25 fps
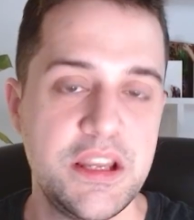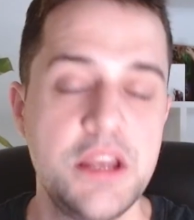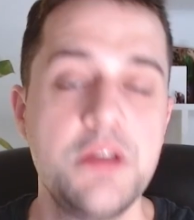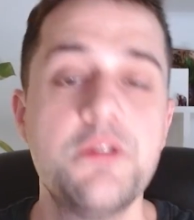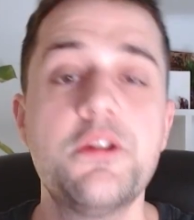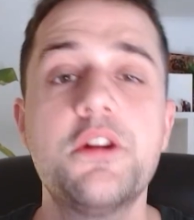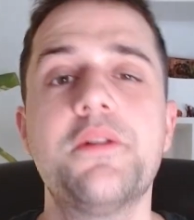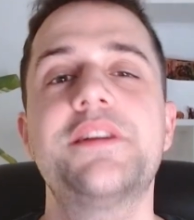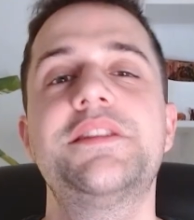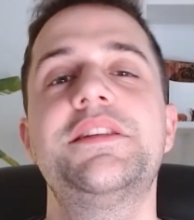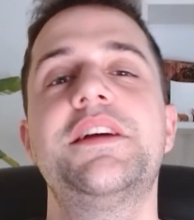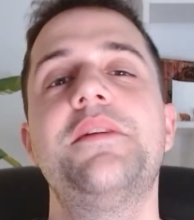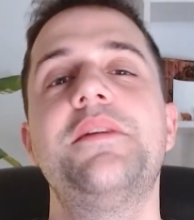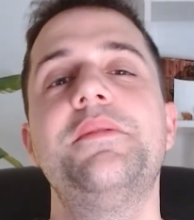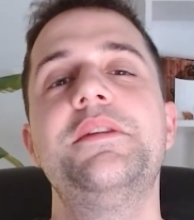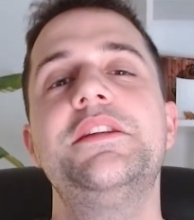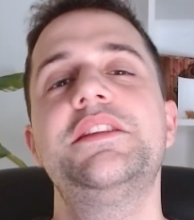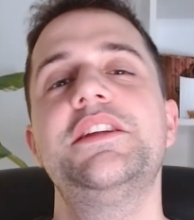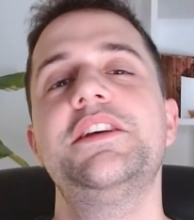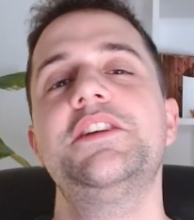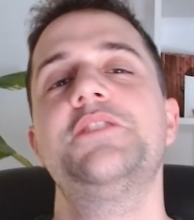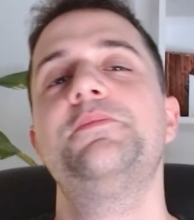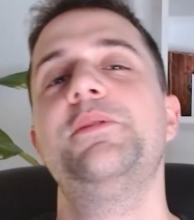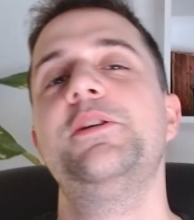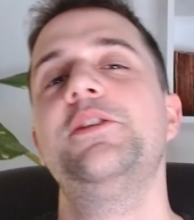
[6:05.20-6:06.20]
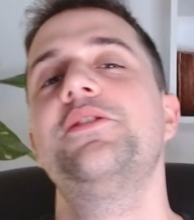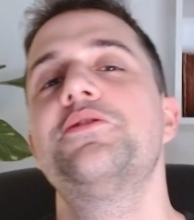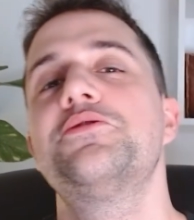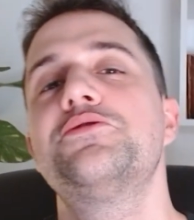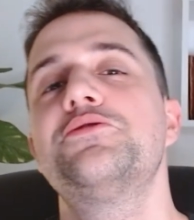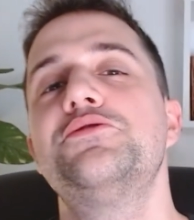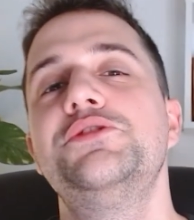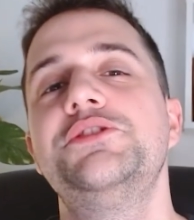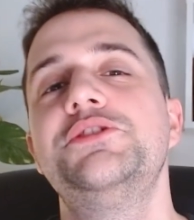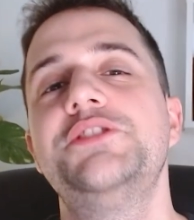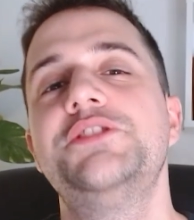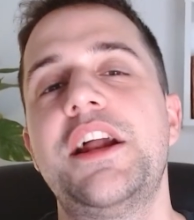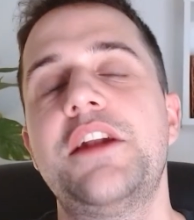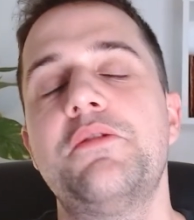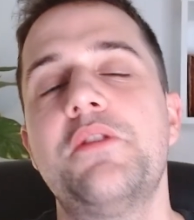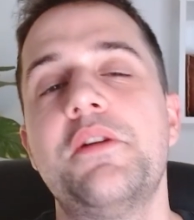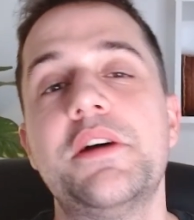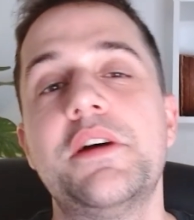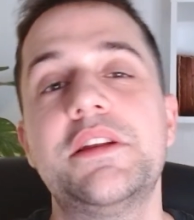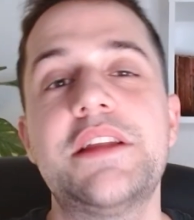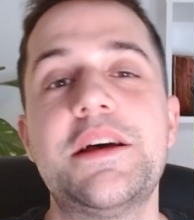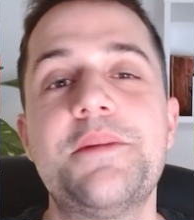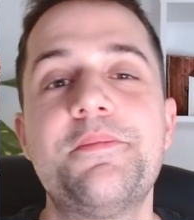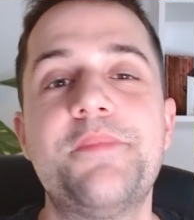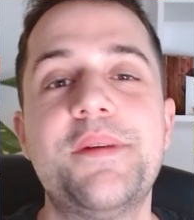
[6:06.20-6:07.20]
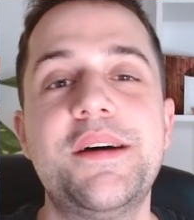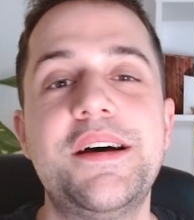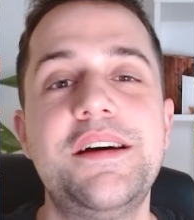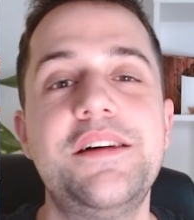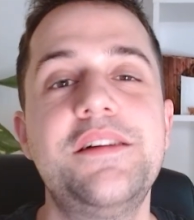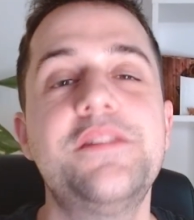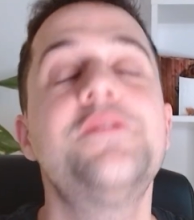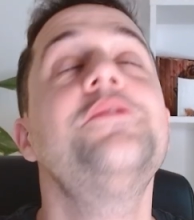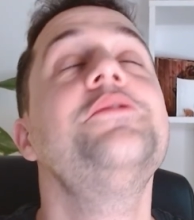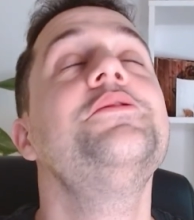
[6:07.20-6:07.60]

bueno, básicamente espero que os guste la nueva etapa,